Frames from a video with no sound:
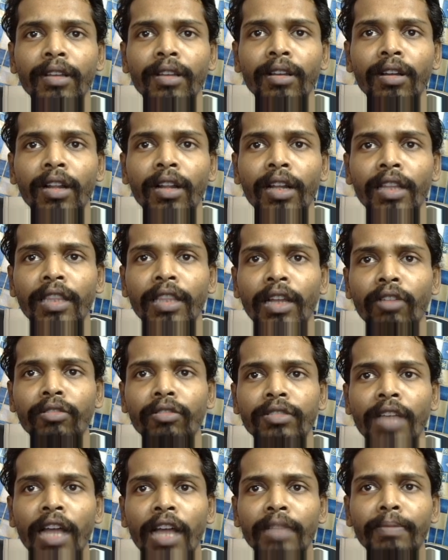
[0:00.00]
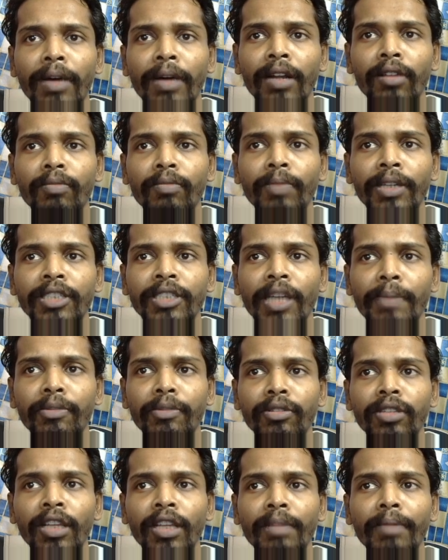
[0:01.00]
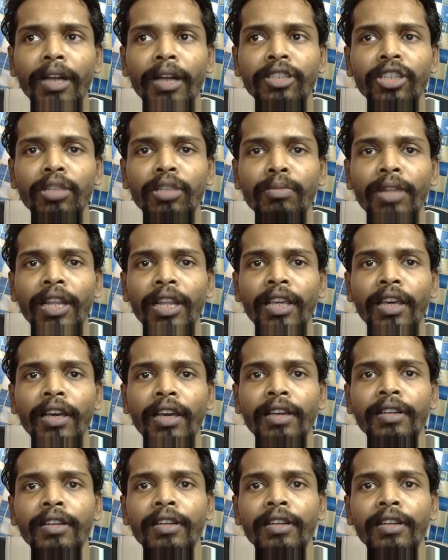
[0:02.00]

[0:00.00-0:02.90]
कोलकाता को सात बार और पंजाब को तीन बार जीत मिली है